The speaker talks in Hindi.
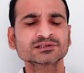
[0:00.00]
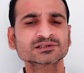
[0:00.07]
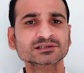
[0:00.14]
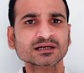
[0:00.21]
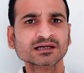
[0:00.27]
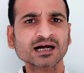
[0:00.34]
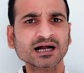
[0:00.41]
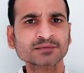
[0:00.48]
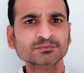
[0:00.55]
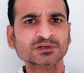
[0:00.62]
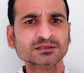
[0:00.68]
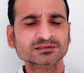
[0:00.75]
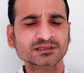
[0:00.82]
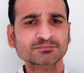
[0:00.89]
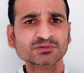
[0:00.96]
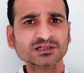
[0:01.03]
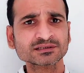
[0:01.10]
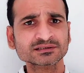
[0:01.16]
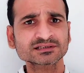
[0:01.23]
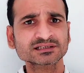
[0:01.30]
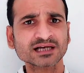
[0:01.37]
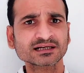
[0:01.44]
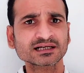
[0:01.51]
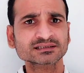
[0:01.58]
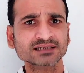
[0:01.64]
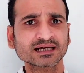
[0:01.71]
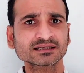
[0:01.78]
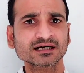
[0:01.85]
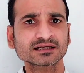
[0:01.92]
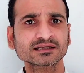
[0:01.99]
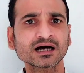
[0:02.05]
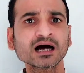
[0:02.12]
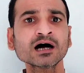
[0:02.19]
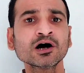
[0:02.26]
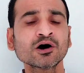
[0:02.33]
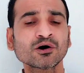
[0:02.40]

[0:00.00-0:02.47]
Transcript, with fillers: सरकार पर जमकर निशाना साधा था